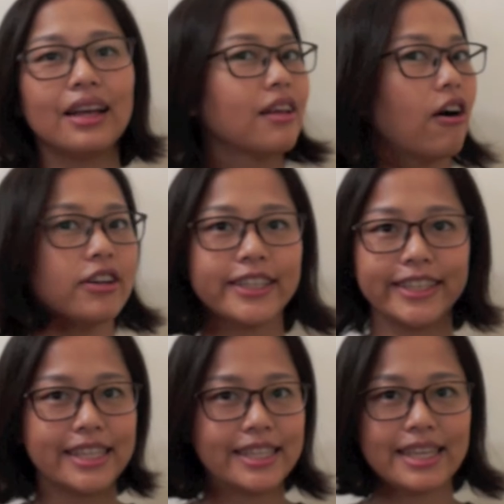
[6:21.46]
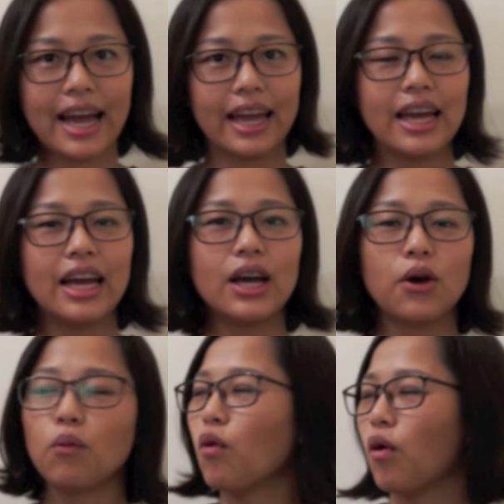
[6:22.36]
到现在。
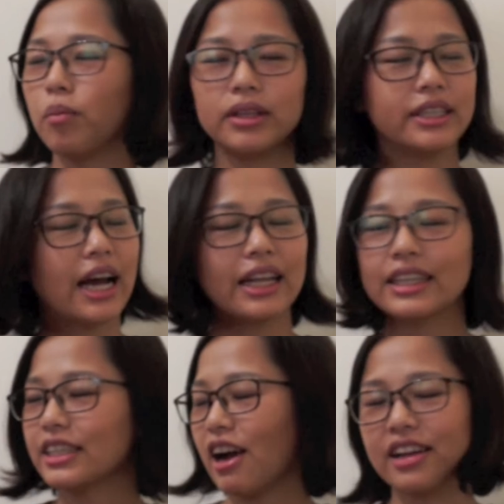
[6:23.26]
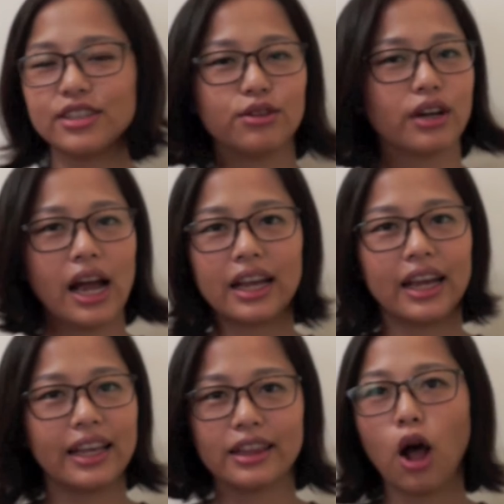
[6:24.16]
我们家的小孩子都可
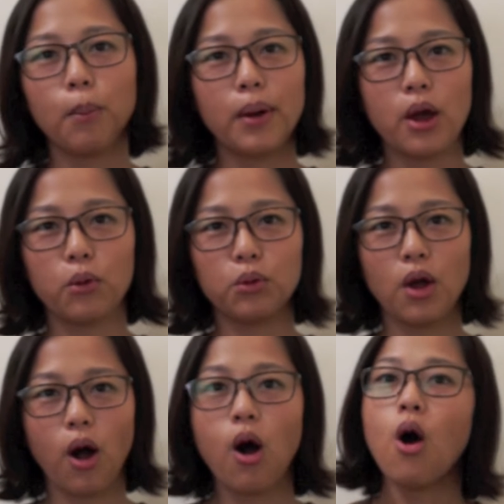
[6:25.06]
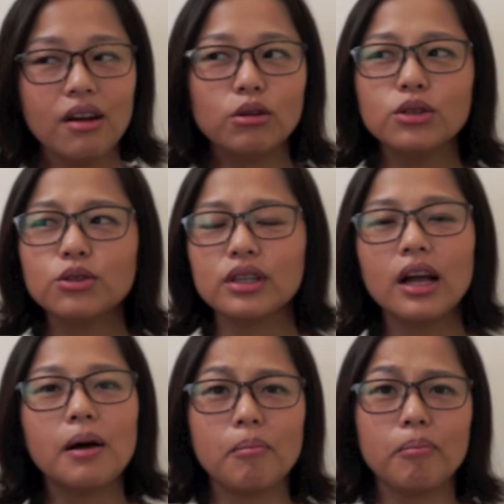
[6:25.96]
以倒背如流，我就觉得
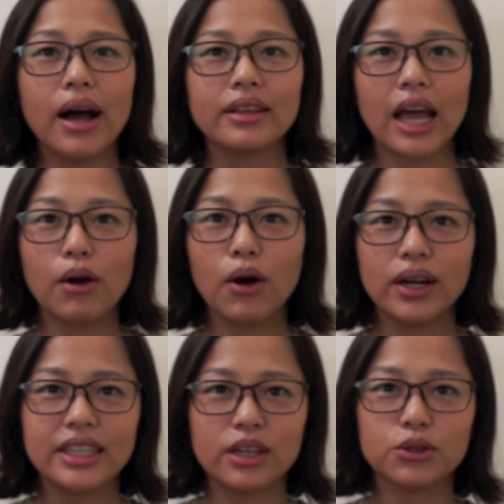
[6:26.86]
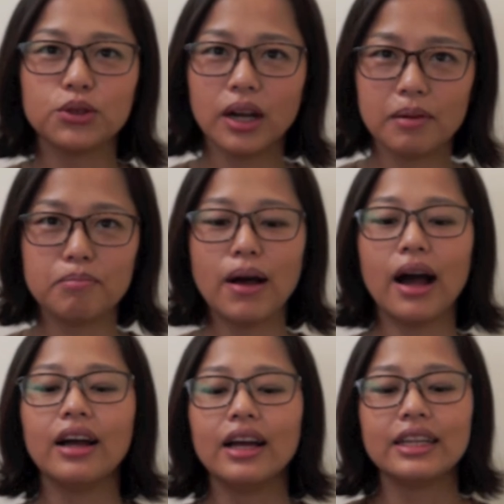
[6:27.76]
很棒。台湾幻想曲很
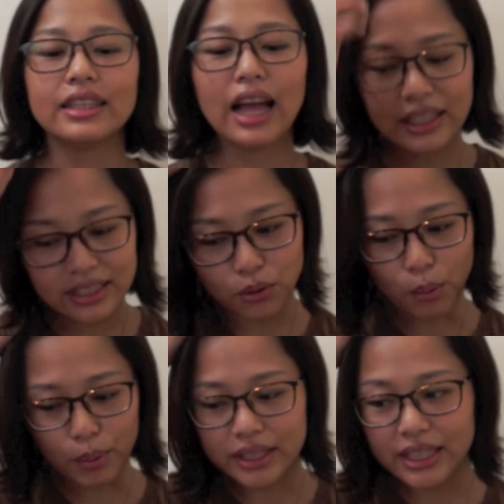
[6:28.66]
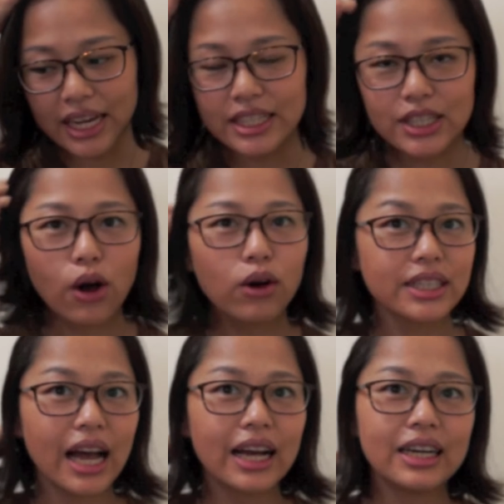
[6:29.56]
棒，但是我们这一周
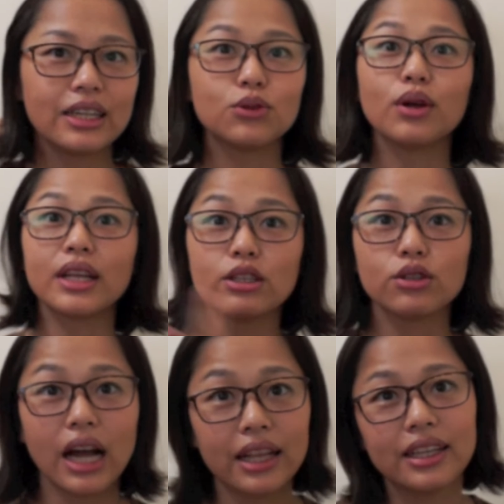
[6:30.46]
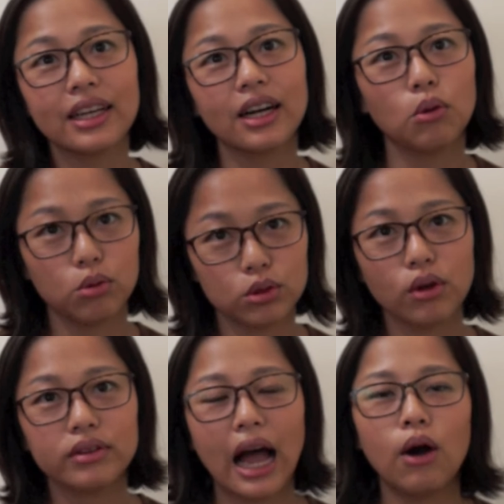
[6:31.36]
上个昨天去看的那个《武
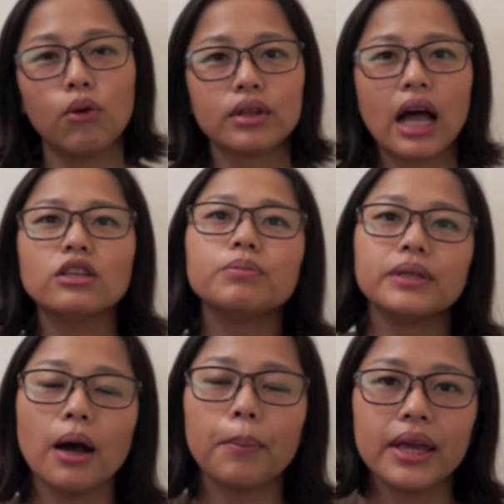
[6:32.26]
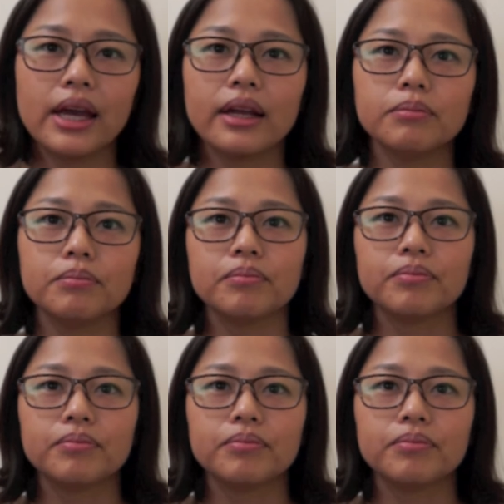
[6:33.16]
松打虎》，它就比较偏，